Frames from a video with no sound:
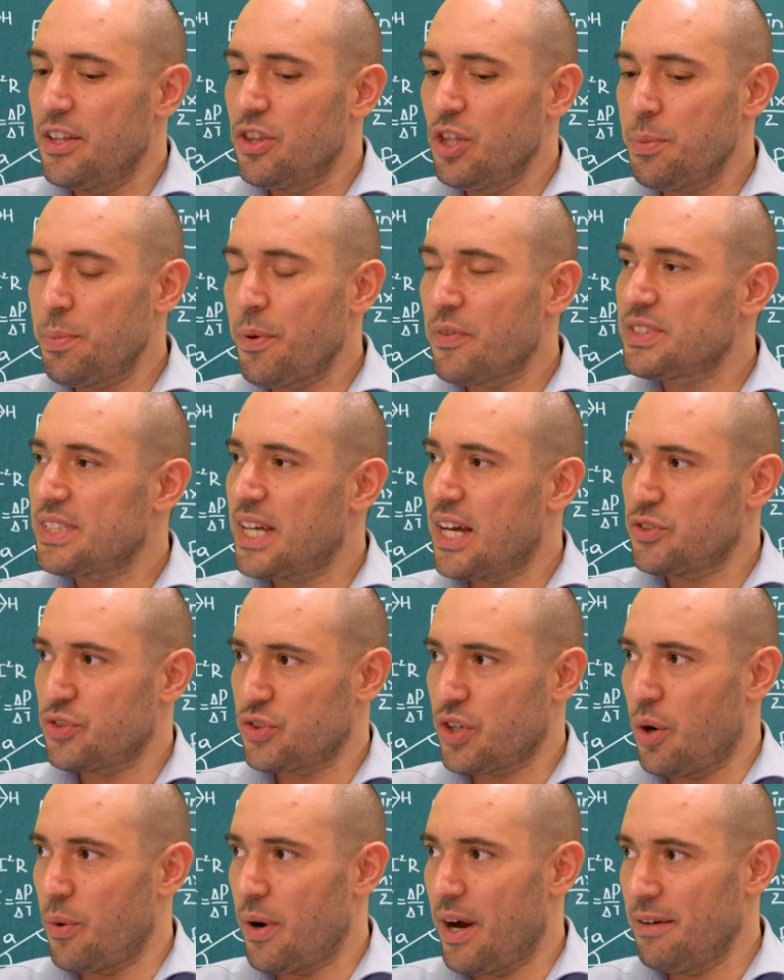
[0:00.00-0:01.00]
No i powstała
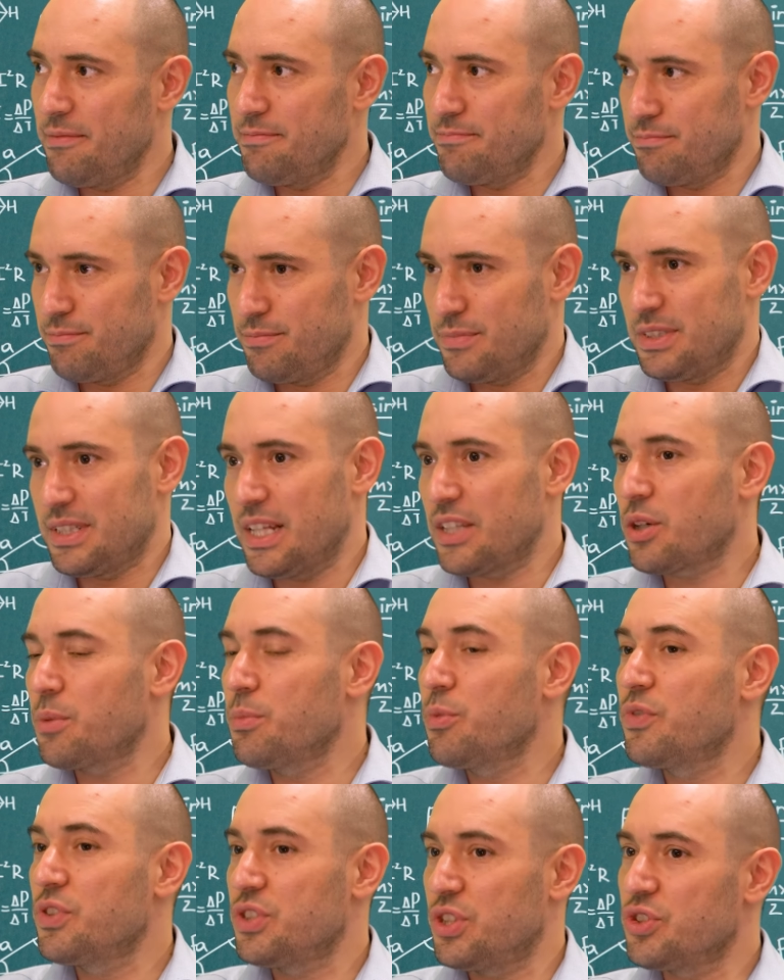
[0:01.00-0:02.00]
szkoła,
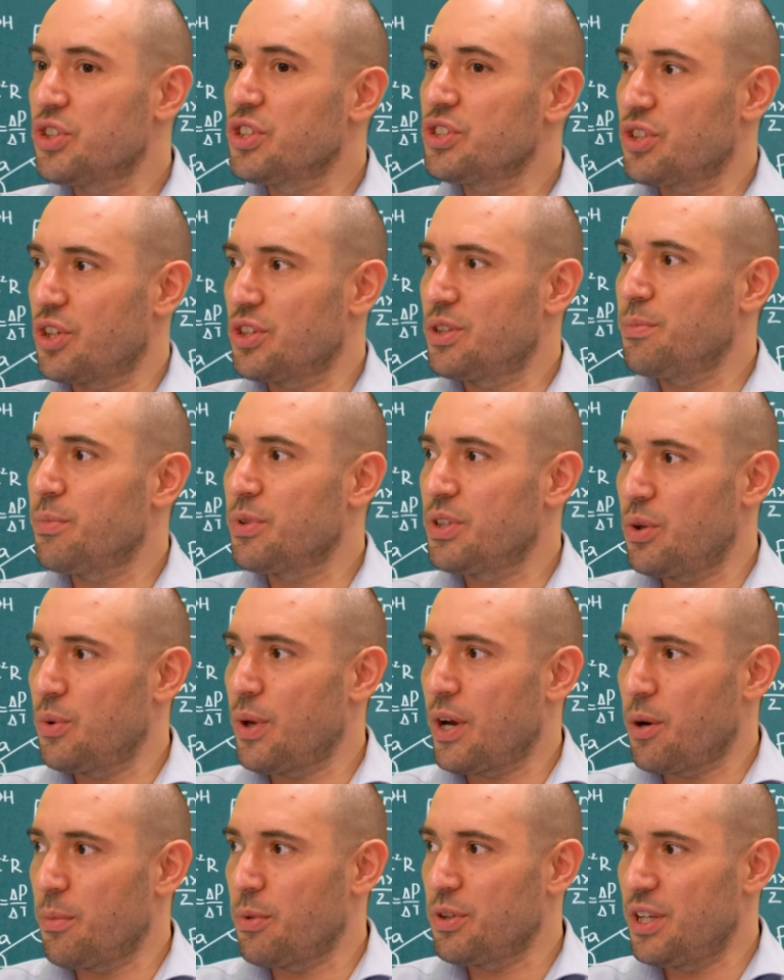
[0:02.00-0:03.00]
dlatego mówi się często o tym
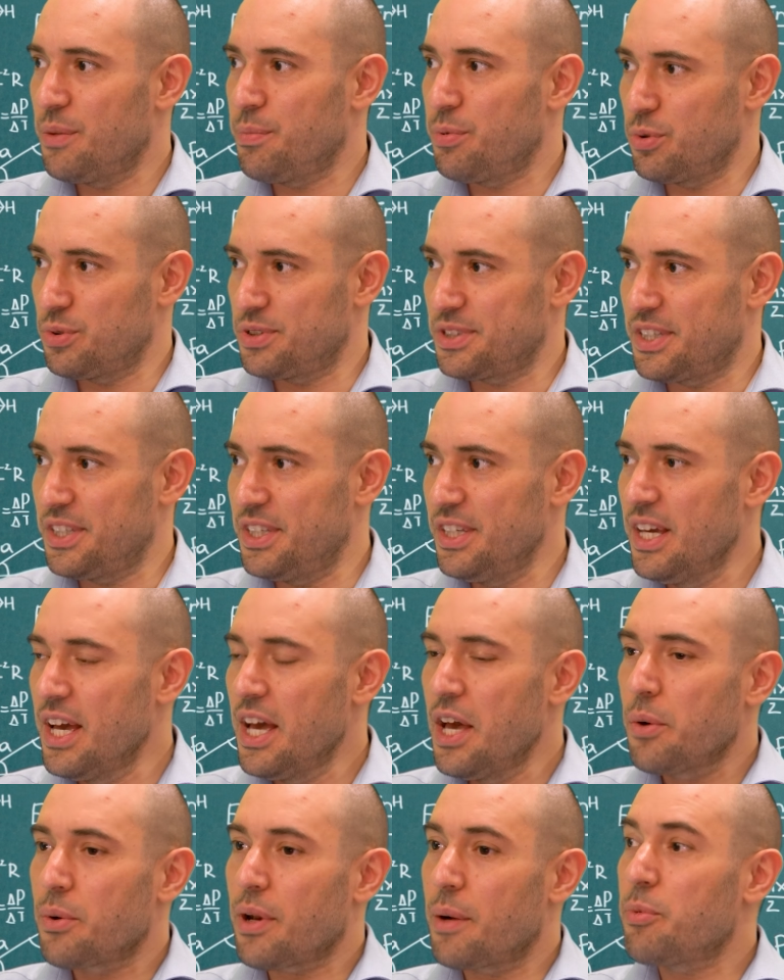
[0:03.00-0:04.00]
modelu jako model pruski,
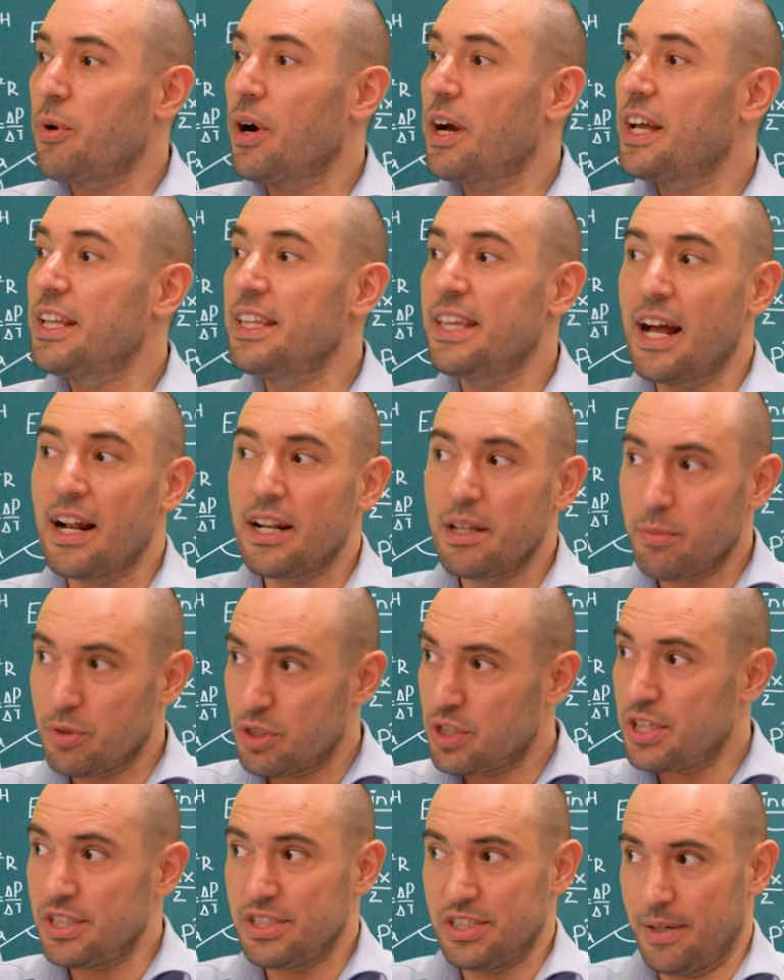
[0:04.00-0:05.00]
która była genialnym
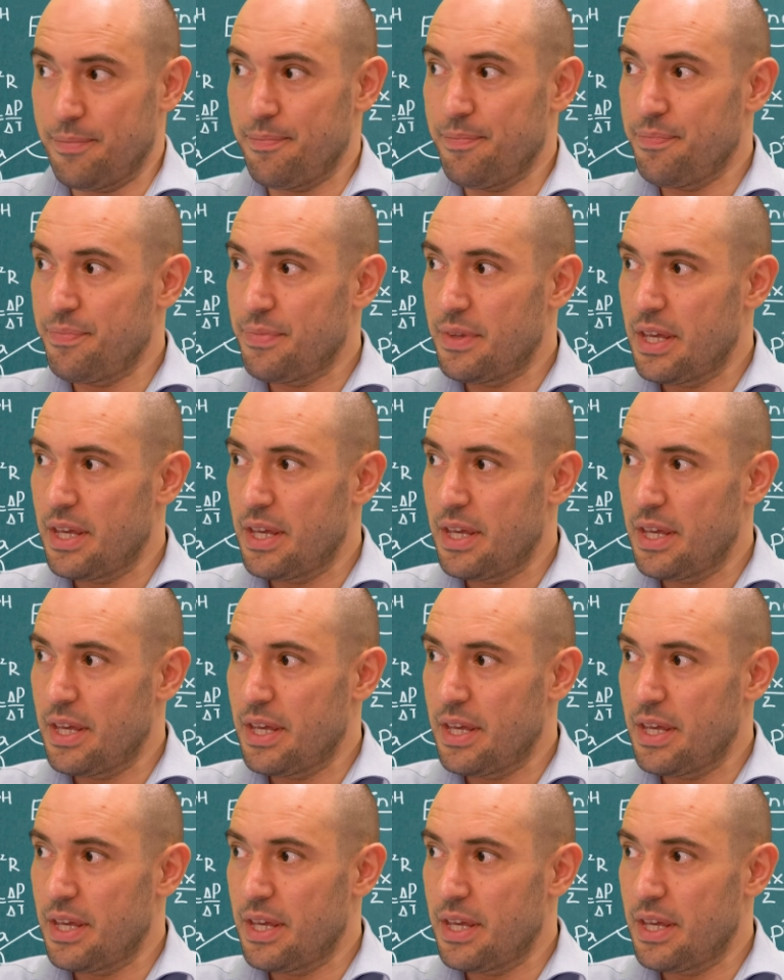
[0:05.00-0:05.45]
odkryciem.